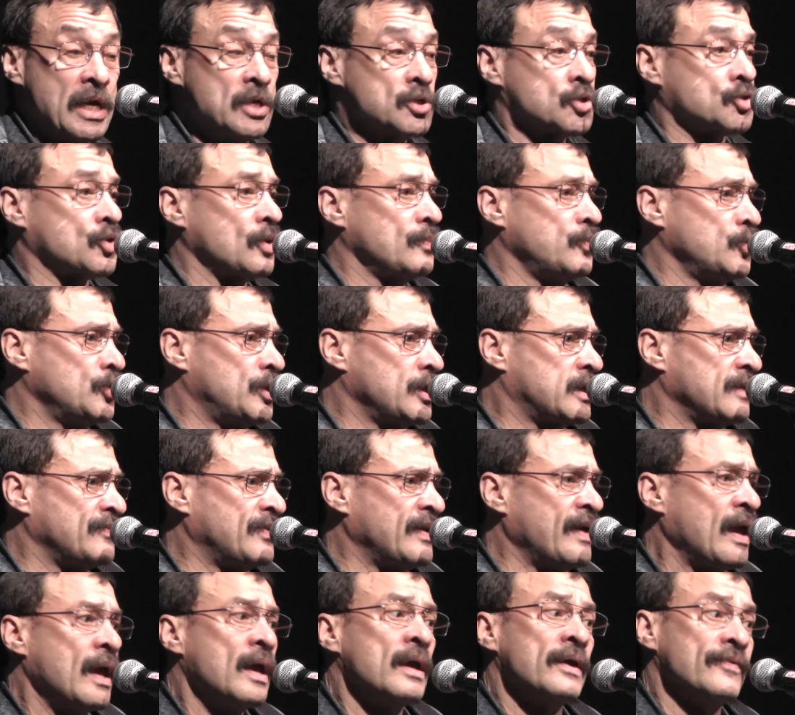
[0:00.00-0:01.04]
Что будете
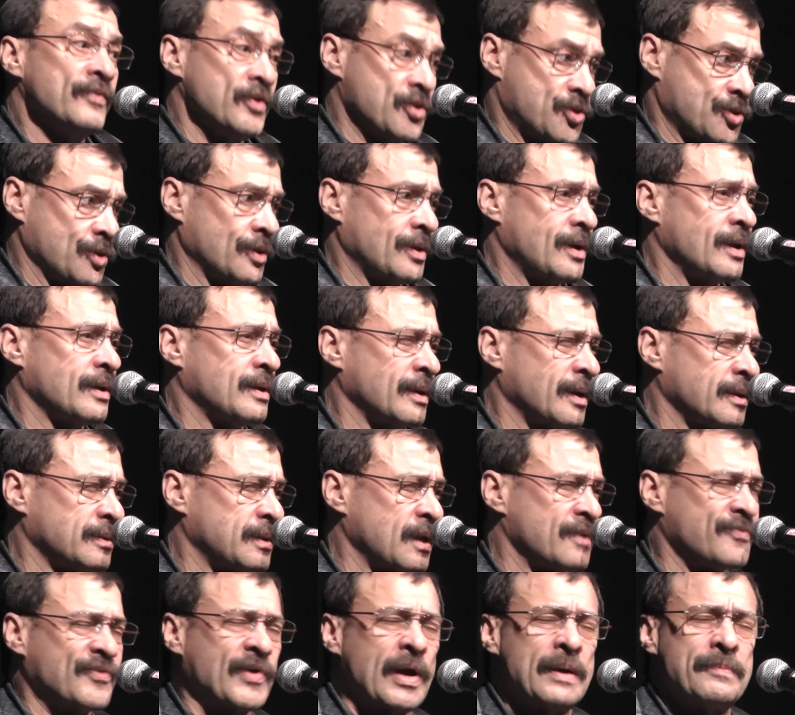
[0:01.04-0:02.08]
вы вечера
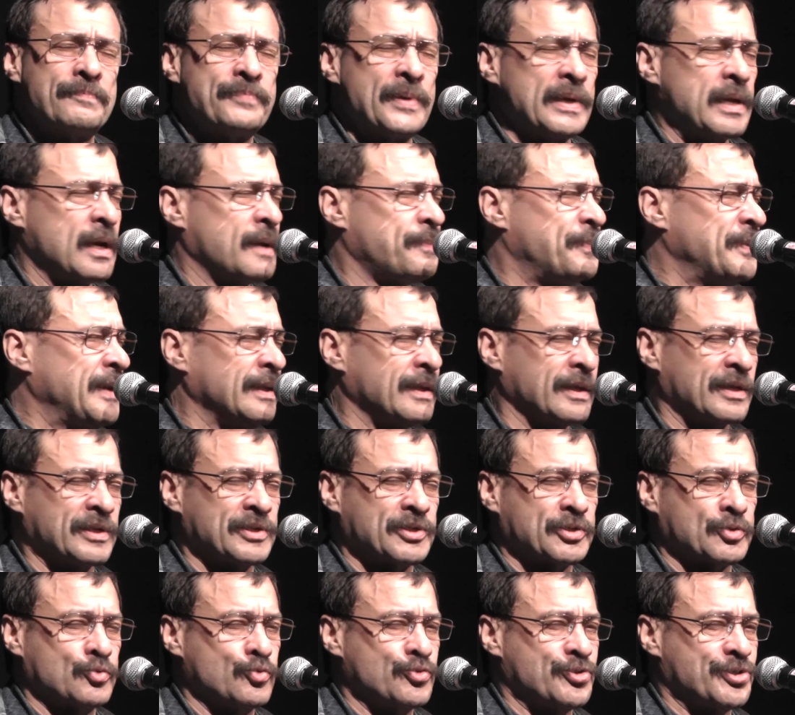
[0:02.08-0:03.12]
коротать в компаниях пьяных и
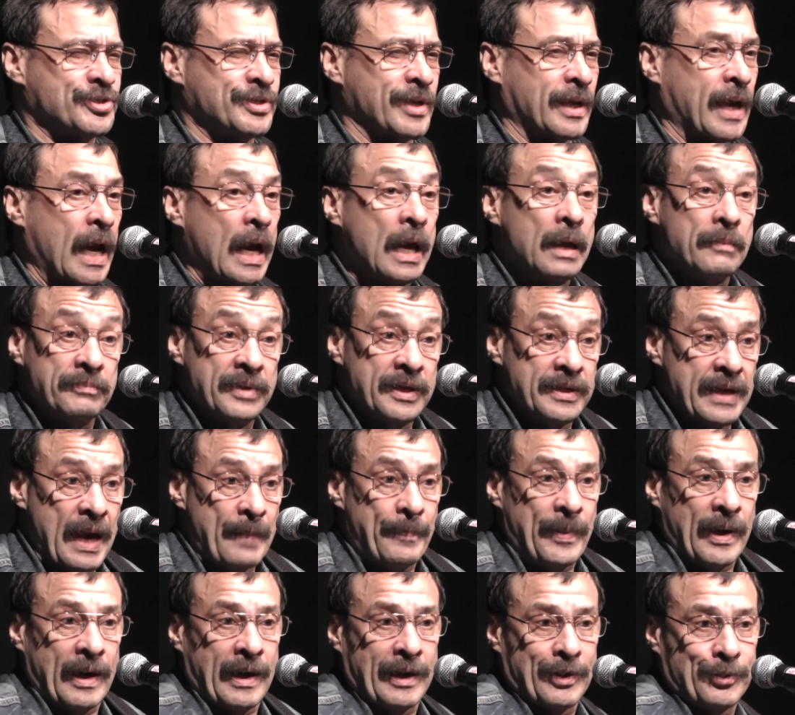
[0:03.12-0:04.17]
скучных? Меня
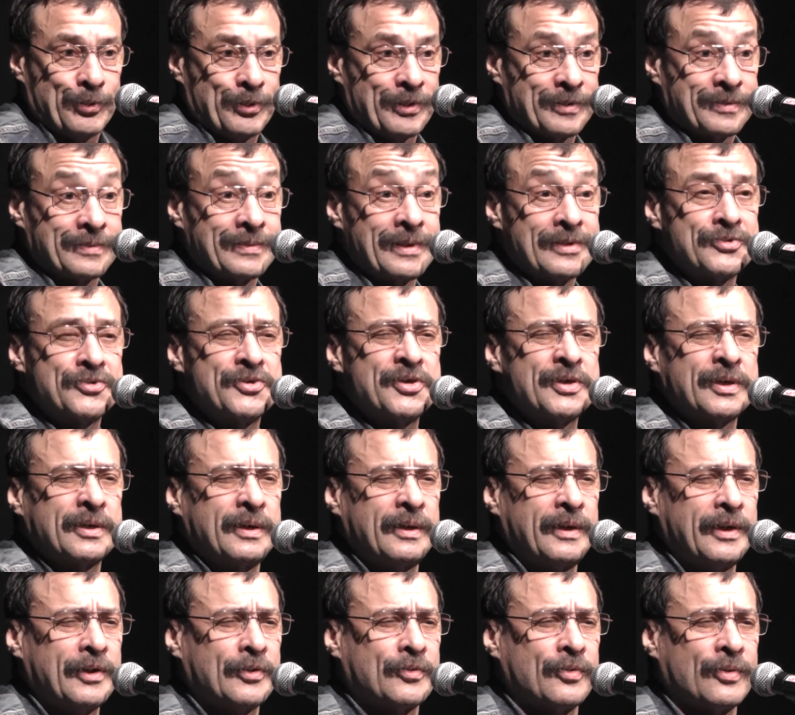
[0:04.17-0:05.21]
похоронят над
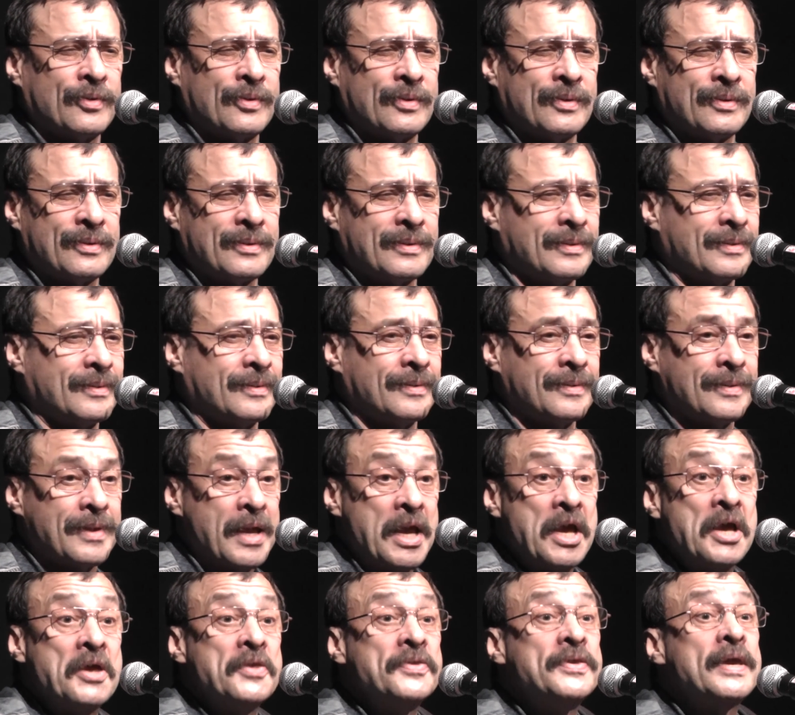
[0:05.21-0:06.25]
тихой рекой.
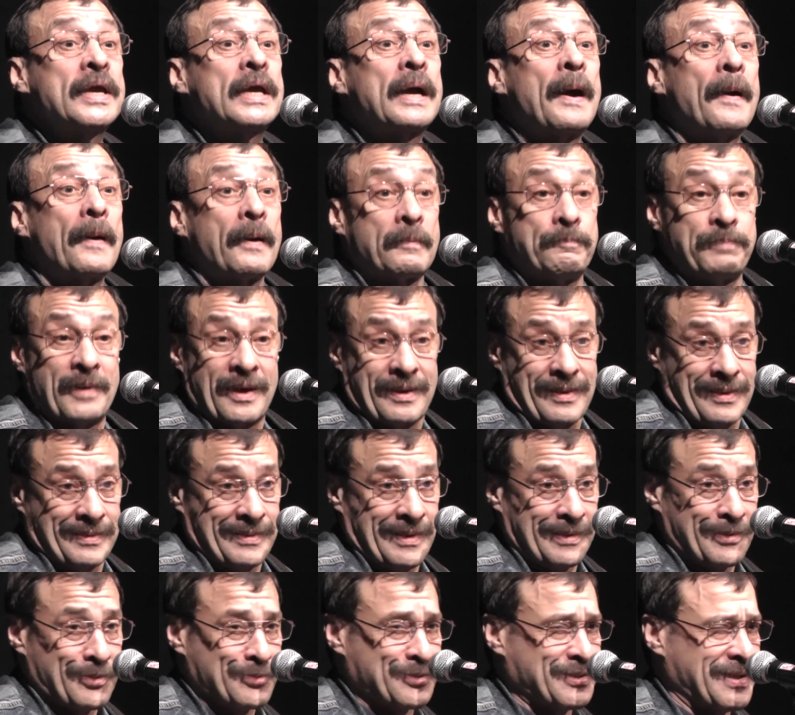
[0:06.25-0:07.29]
Не как
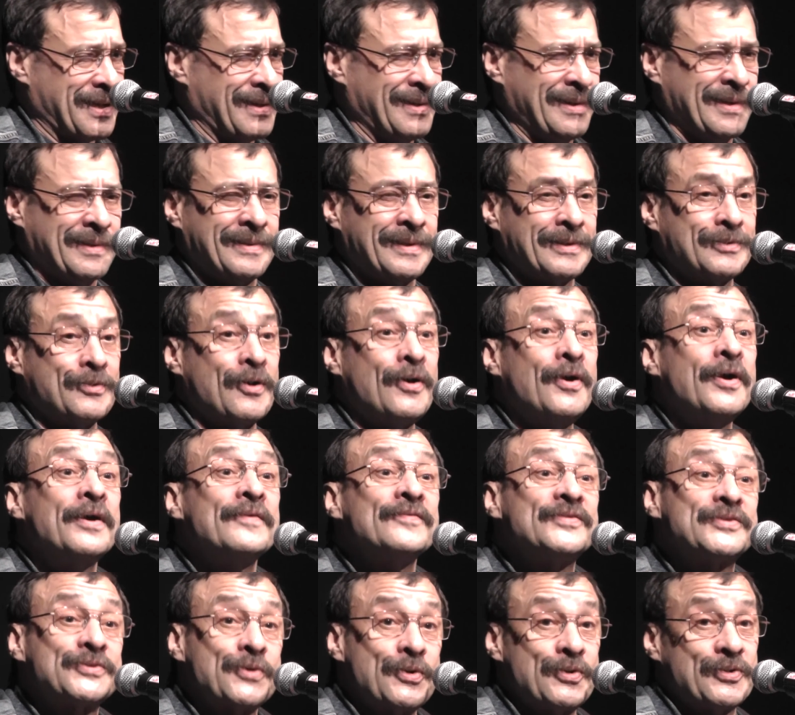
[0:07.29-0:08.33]
пахана, но солидно, но
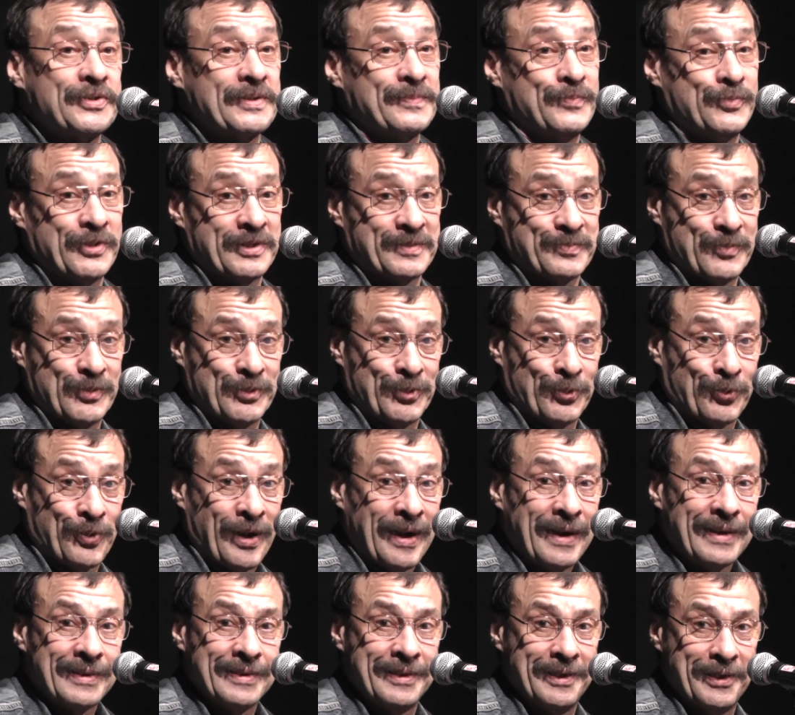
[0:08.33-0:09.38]
все это будет, мой друг,
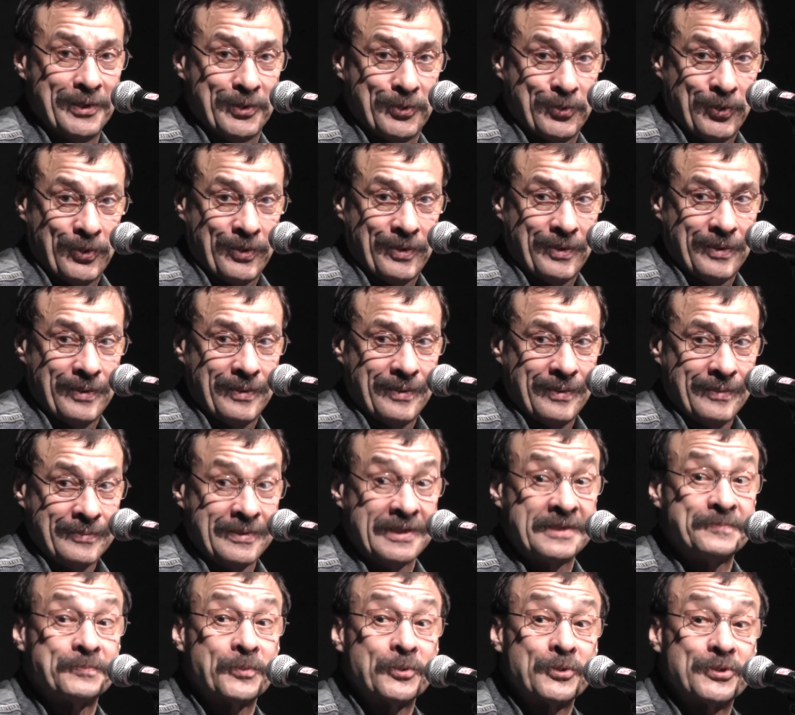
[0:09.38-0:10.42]
далеко.
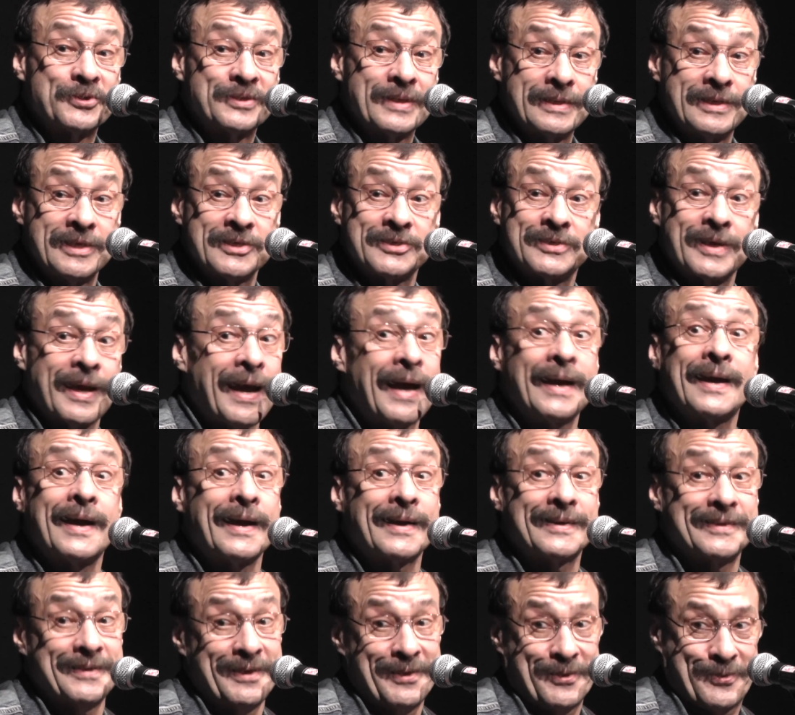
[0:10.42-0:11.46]
Ты спросишь с надеждой, а
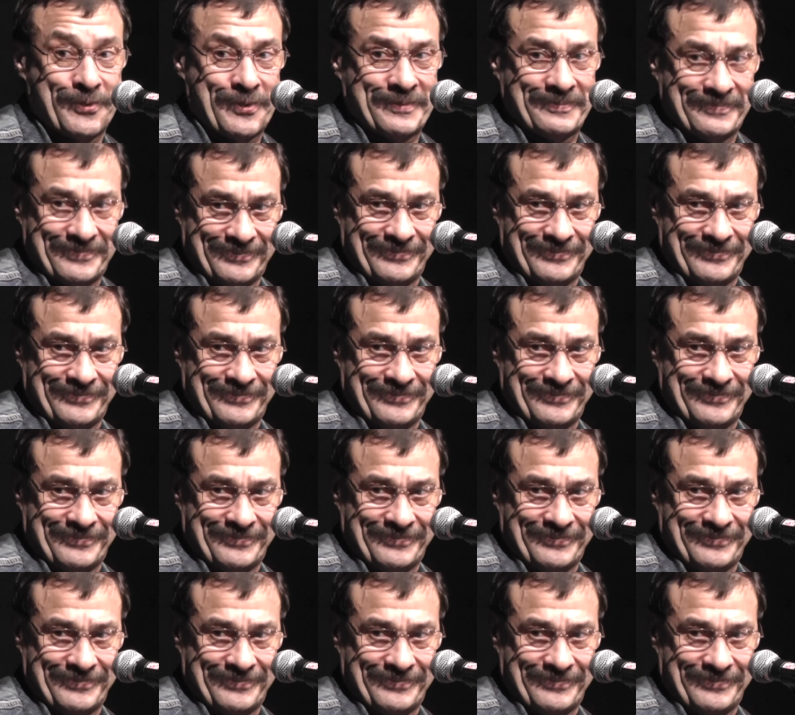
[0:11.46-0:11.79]
как далеко?